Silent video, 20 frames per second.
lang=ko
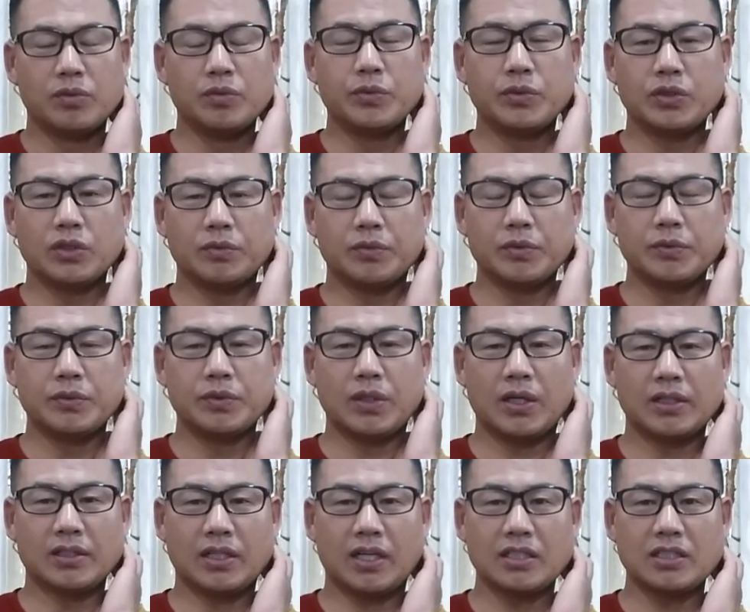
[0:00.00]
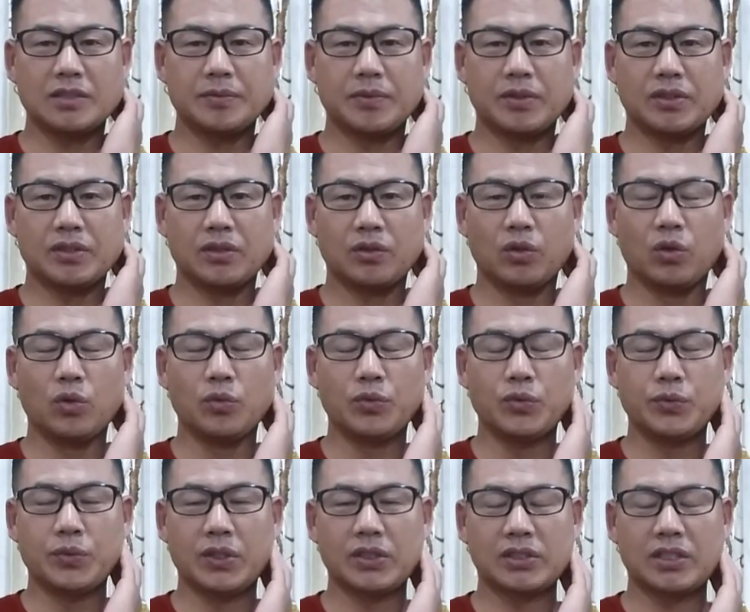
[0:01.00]
부부죠. 부부가 사시면서
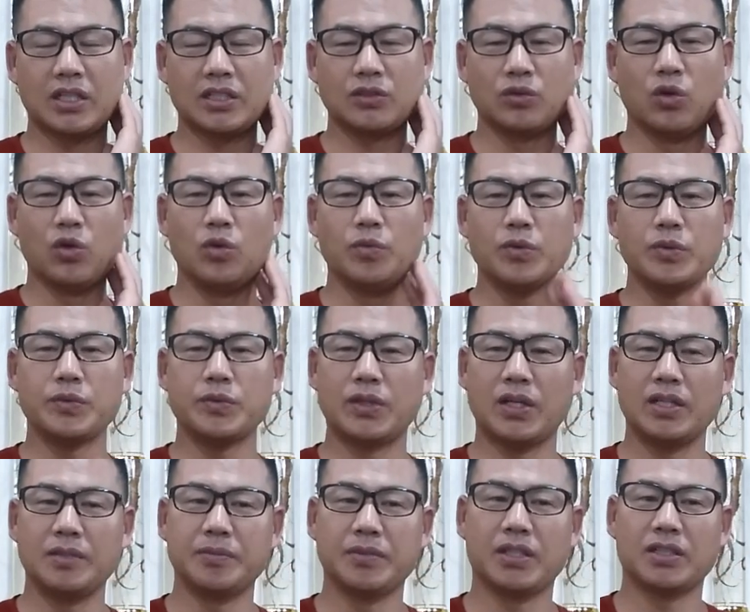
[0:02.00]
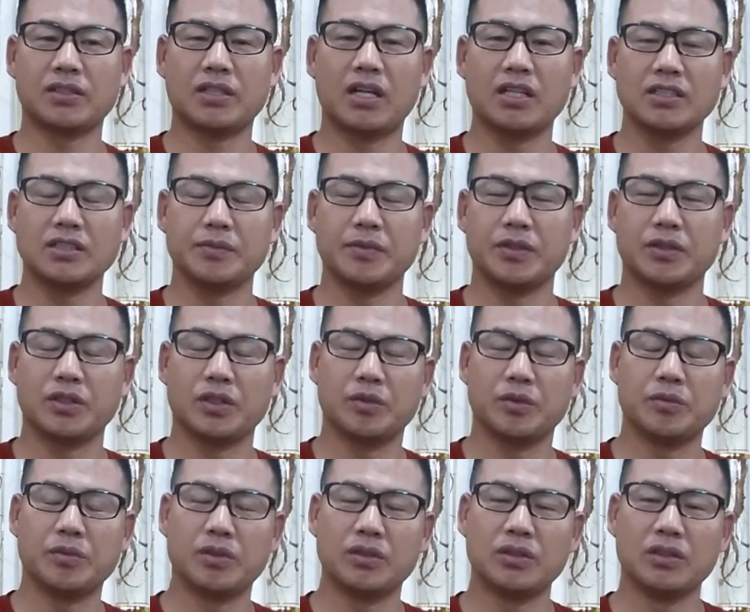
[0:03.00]
노부부가 사 노부부가 아닙니다. 사시면서
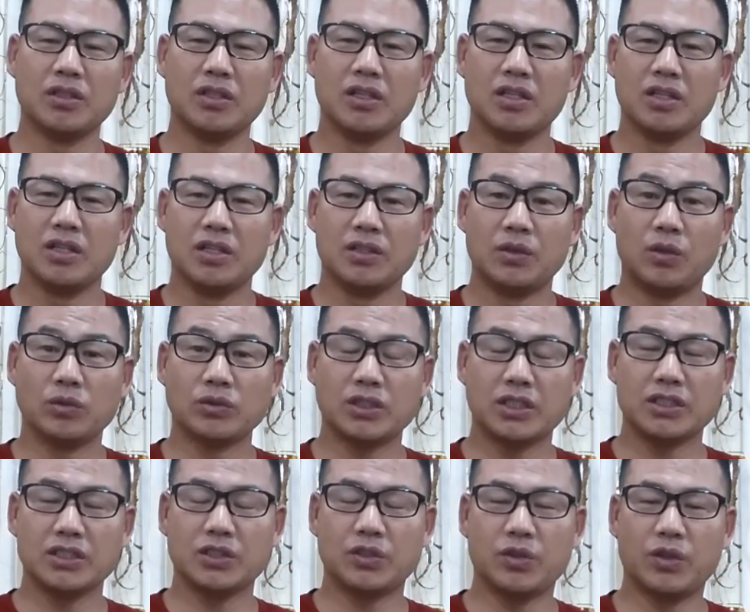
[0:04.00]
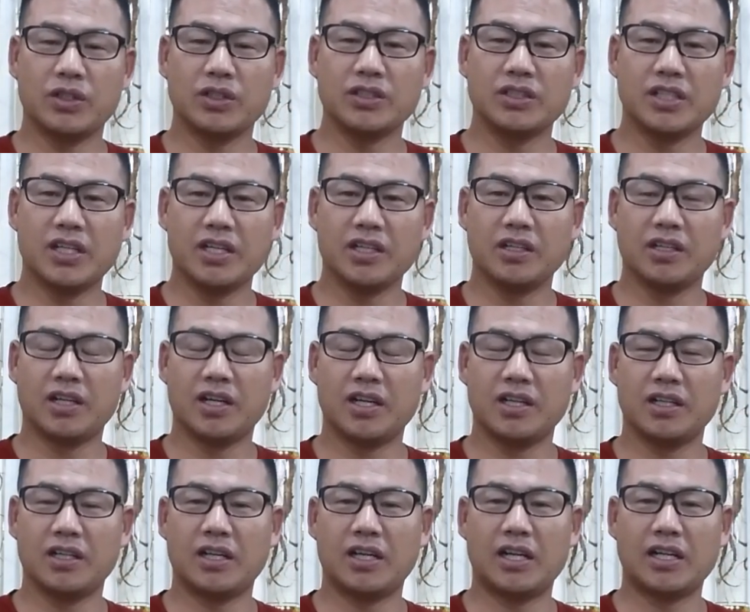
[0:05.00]
뭐 농사 짓고 이런 얘기를
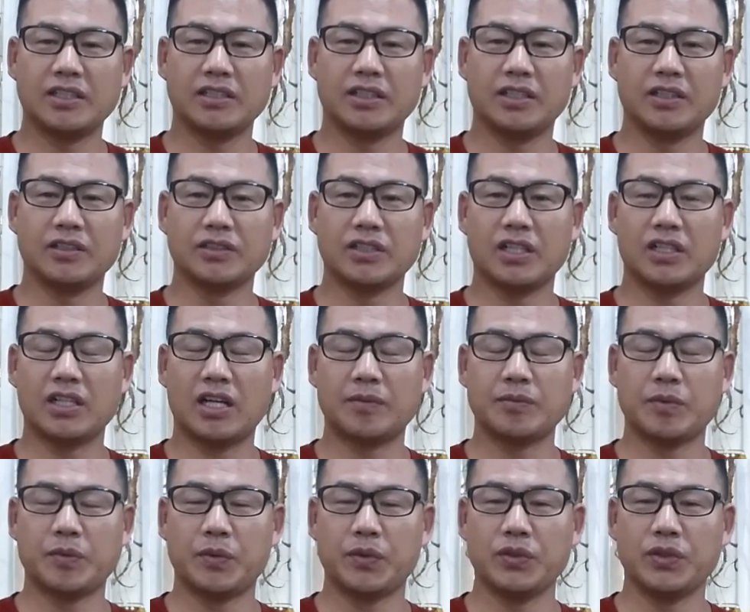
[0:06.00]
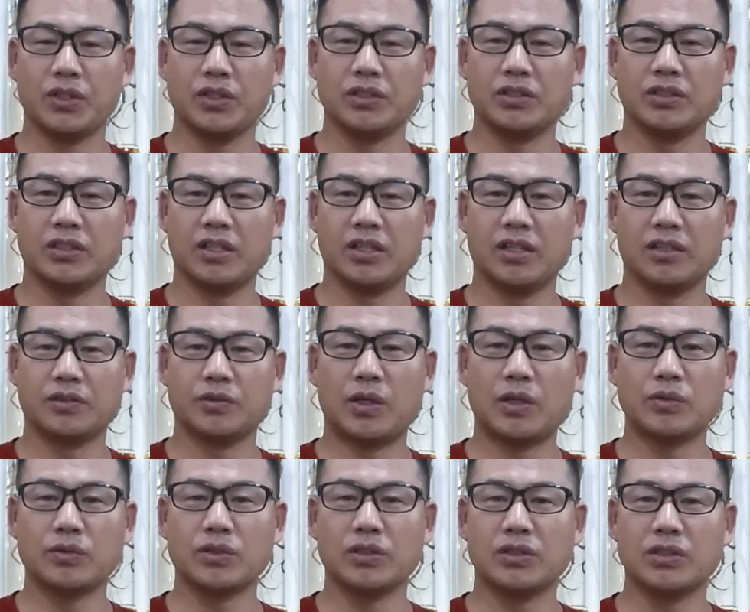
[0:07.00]
하, 는게 영상을 한번 본 적이 있는데
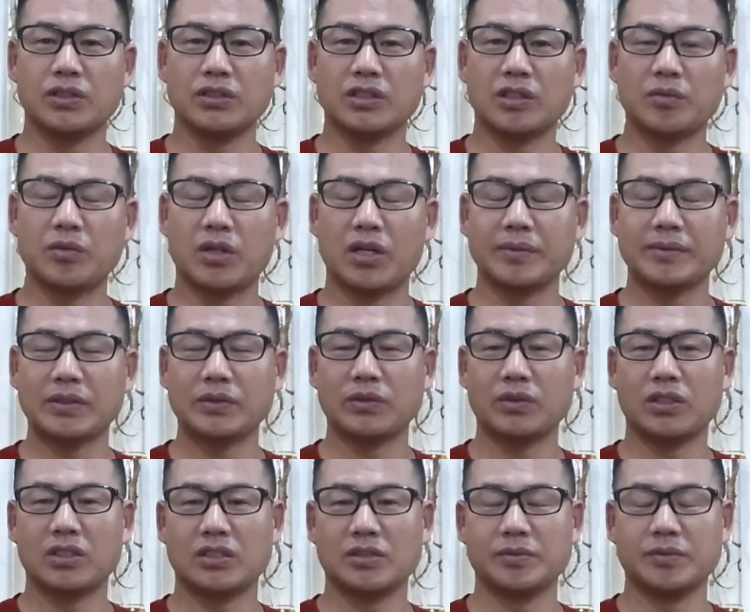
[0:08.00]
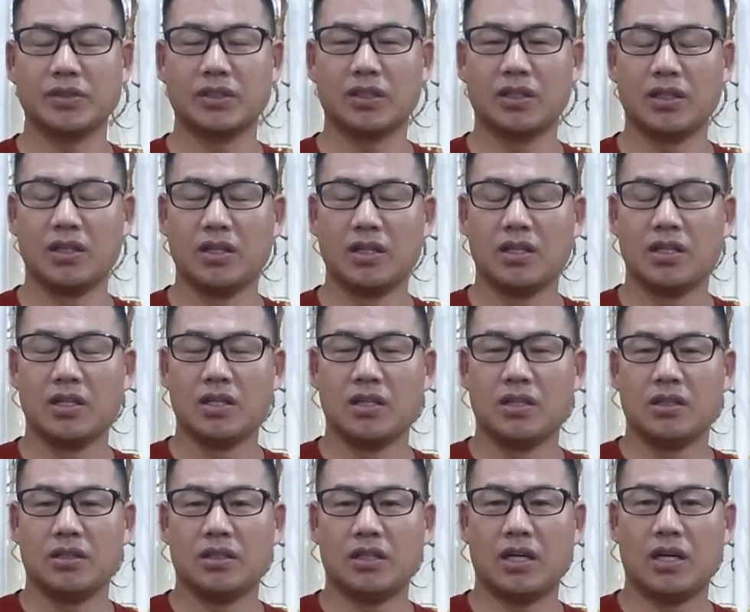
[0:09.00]
황구는그 영상 보고 깜짝 놀랐습니다.
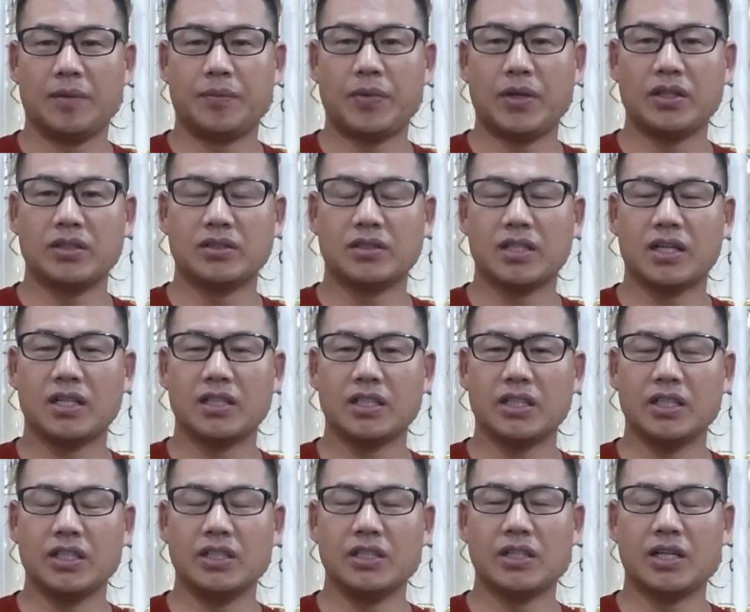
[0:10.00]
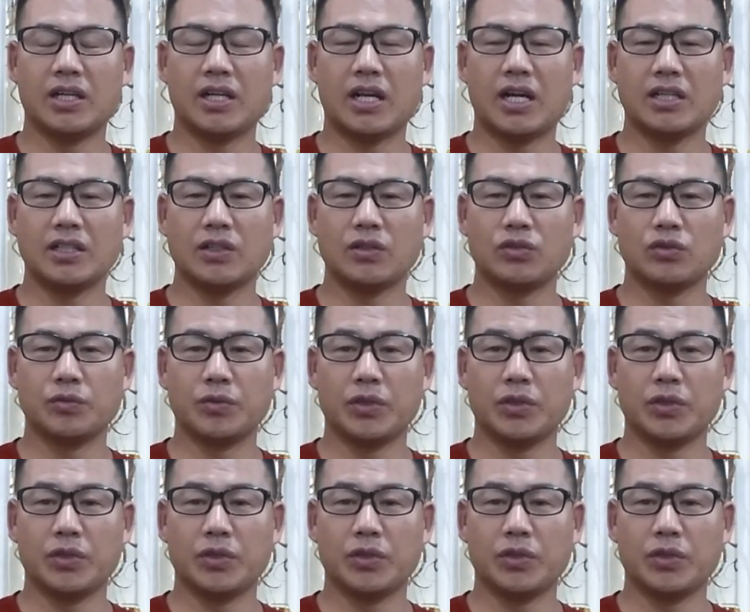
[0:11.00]
야 100살이 인간의 한계